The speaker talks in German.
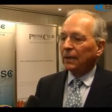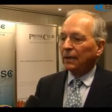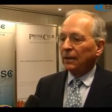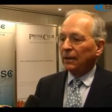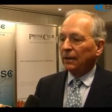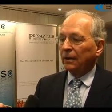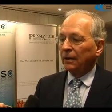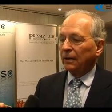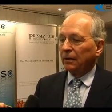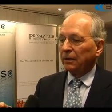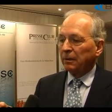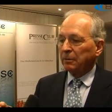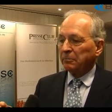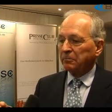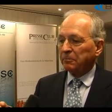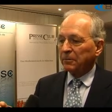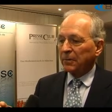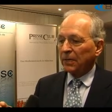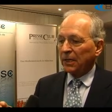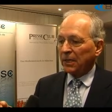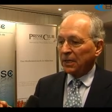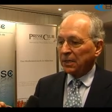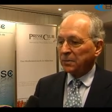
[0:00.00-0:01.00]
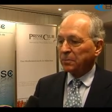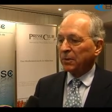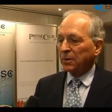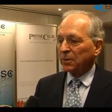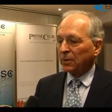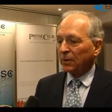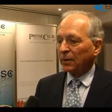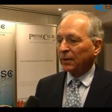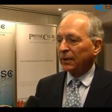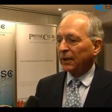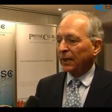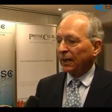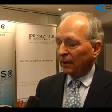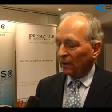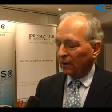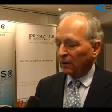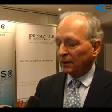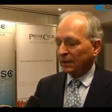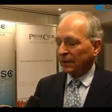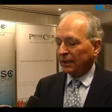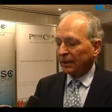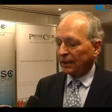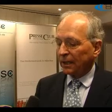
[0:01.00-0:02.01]
äh, insbesondere
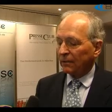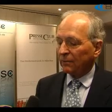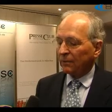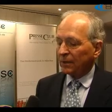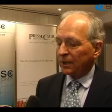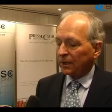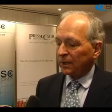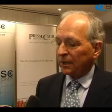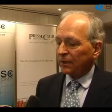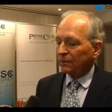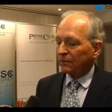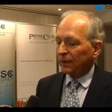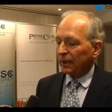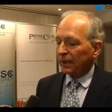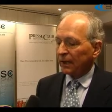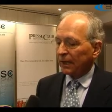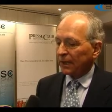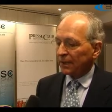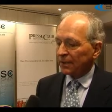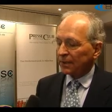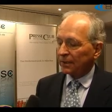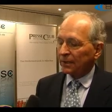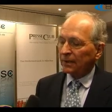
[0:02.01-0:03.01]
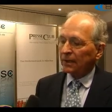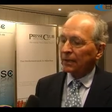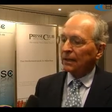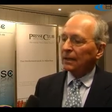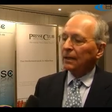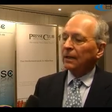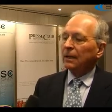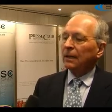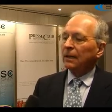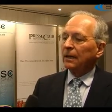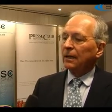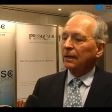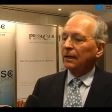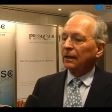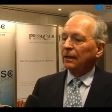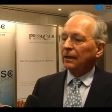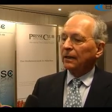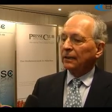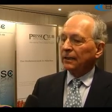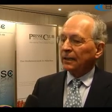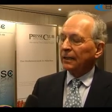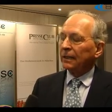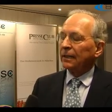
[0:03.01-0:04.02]
auch, den darf ich nicht vergessen,
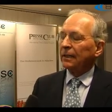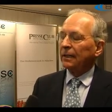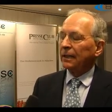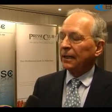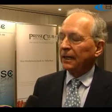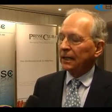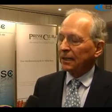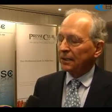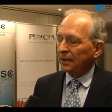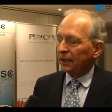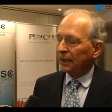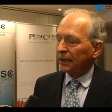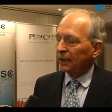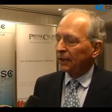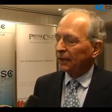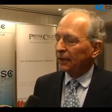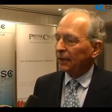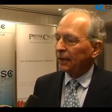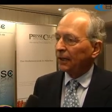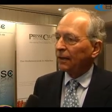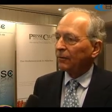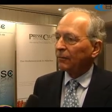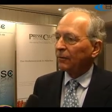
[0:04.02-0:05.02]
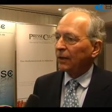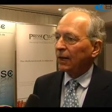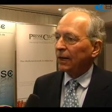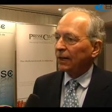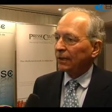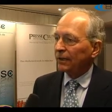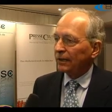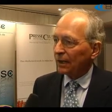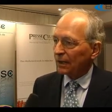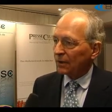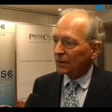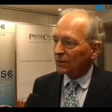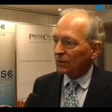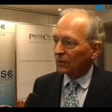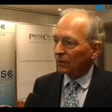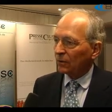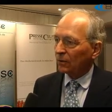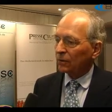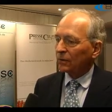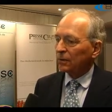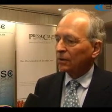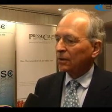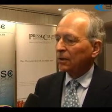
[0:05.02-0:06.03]
äh, den Generalsekretär der Vereinten
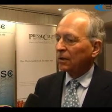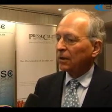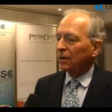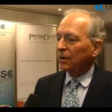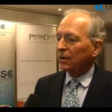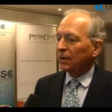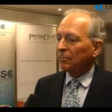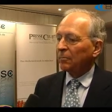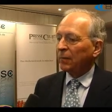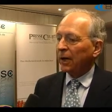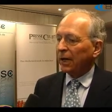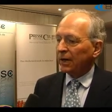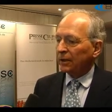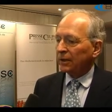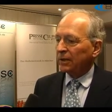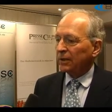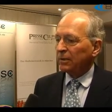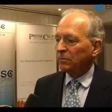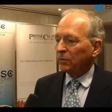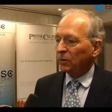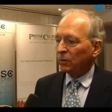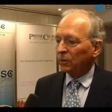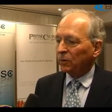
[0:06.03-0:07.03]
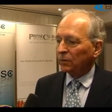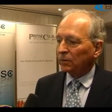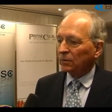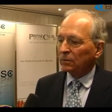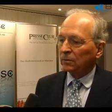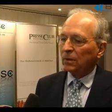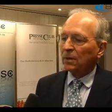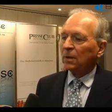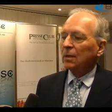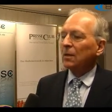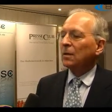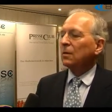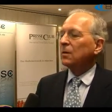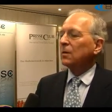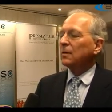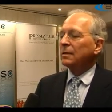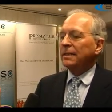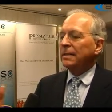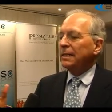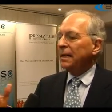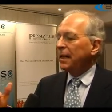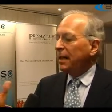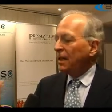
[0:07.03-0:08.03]
Nationen, Ban Ki-moon.
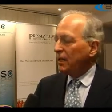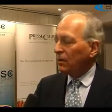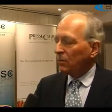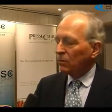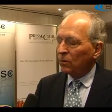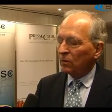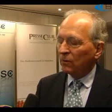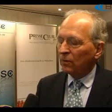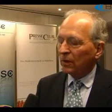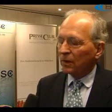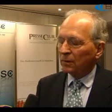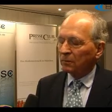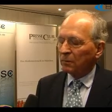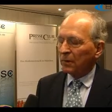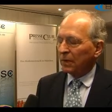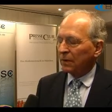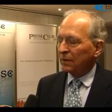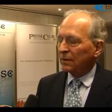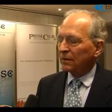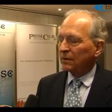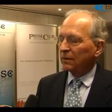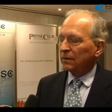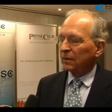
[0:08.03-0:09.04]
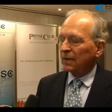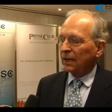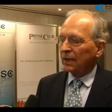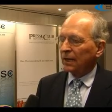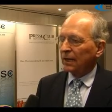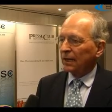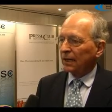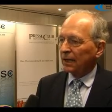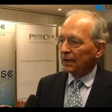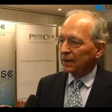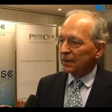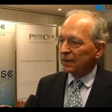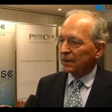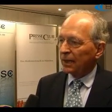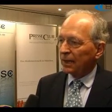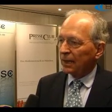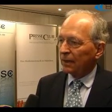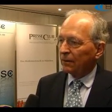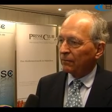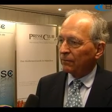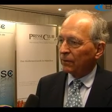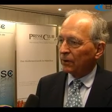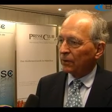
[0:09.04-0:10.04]
Die EU wird mit einer ganzen
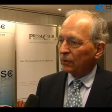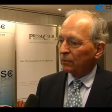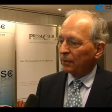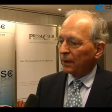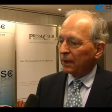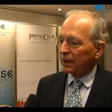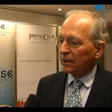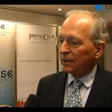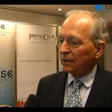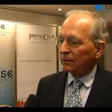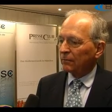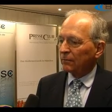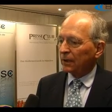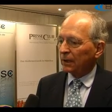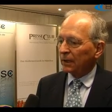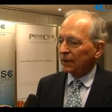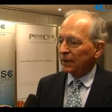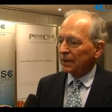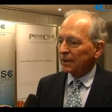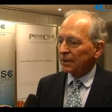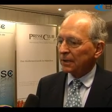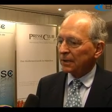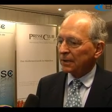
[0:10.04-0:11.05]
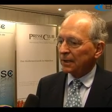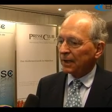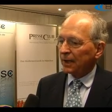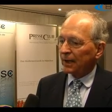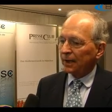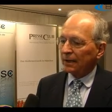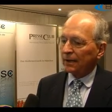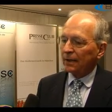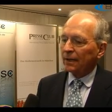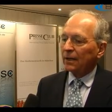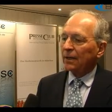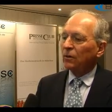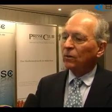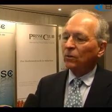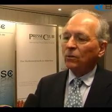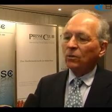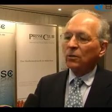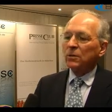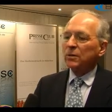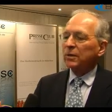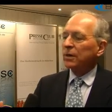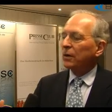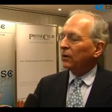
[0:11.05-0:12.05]
Reihe von Sprechern vertreten sein,
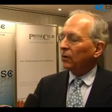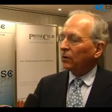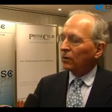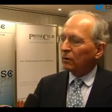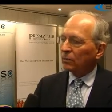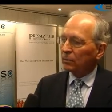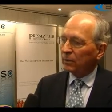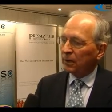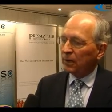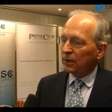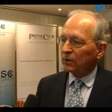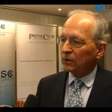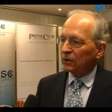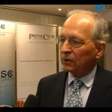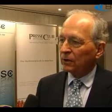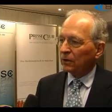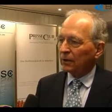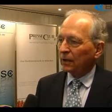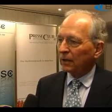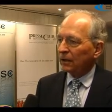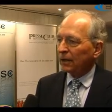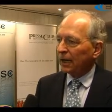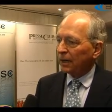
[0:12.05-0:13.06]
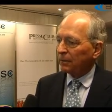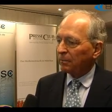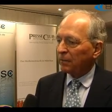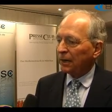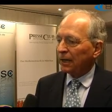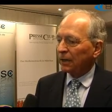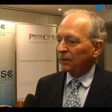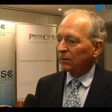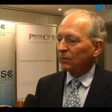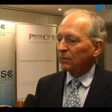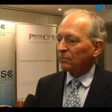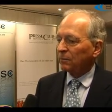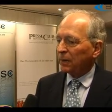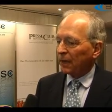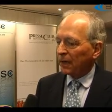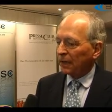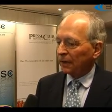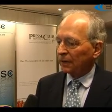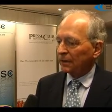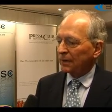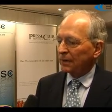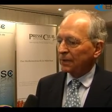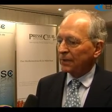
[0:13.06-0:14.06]
unsere europäischen Nachbarn und
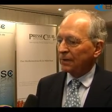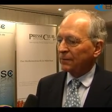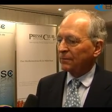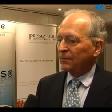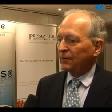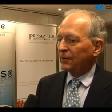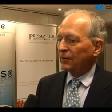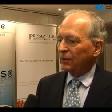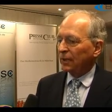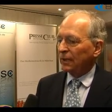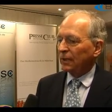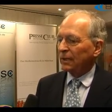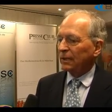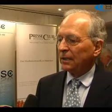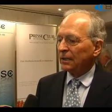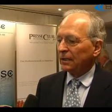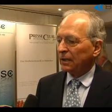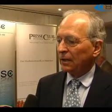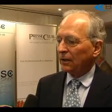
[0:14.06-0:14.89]
Partner selbstverständlich